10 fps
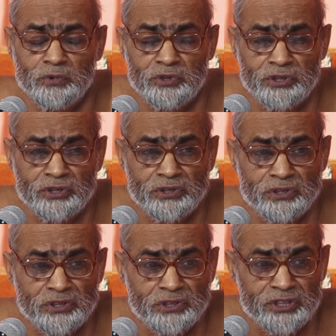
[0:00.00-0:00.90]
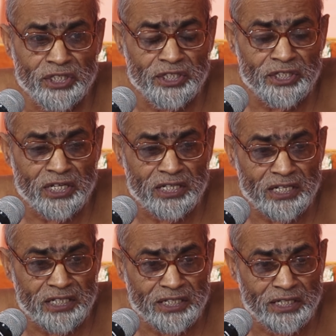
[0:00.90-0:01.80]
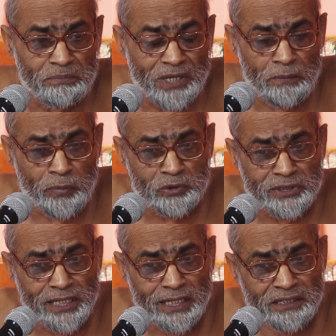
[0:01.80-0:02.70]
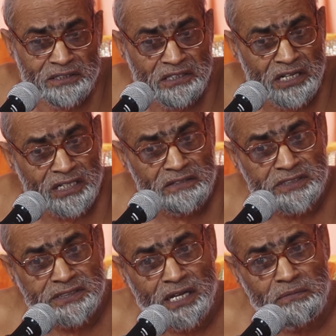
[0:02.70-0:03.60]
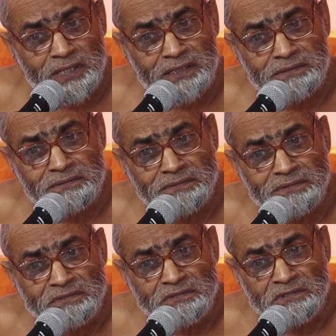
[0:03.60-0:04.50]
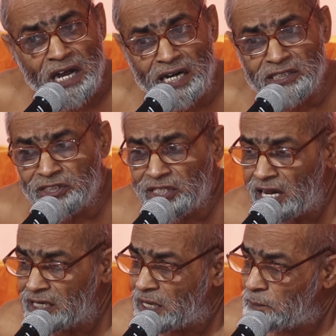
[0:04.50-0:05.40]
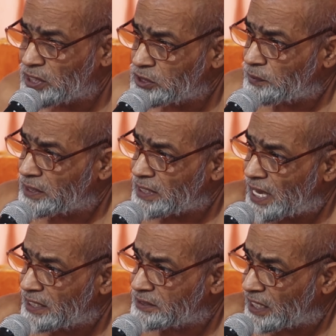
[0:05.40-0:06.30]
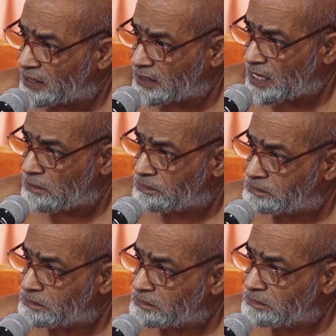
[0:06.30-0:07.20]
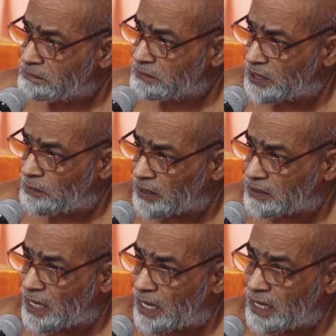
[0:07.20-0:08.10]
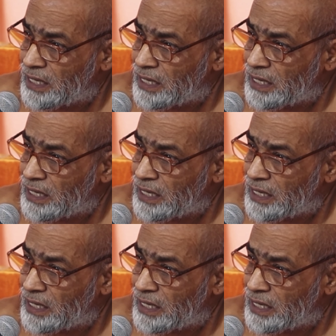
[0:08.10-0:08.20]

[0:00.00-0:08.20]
उससे निकल करके हम कहा पहुंच गए नरक अवस्था में अर्थ ध्यान का प्रतिफल क्या है ध्यान रखना आप मेरी बात का